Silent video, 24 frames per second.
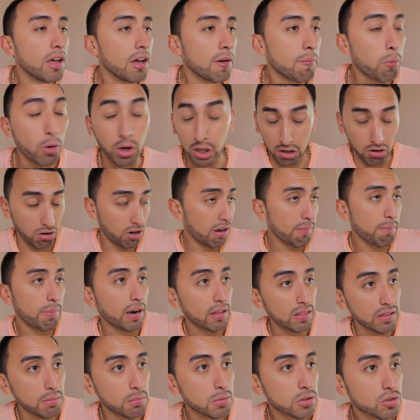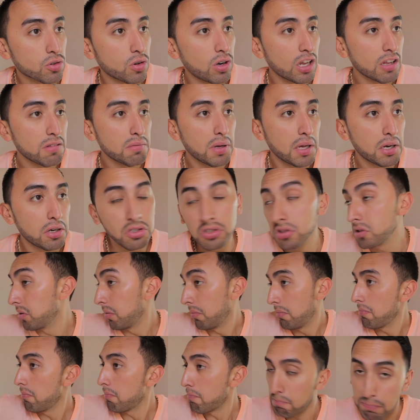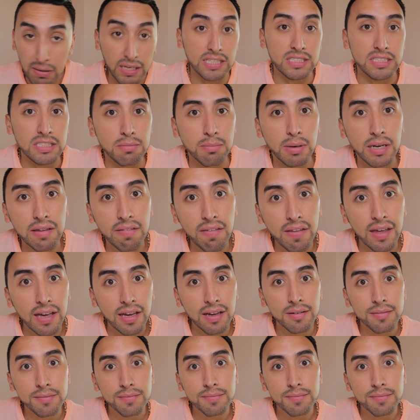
¿Por qué no la partimos con las manos? Pésima idea.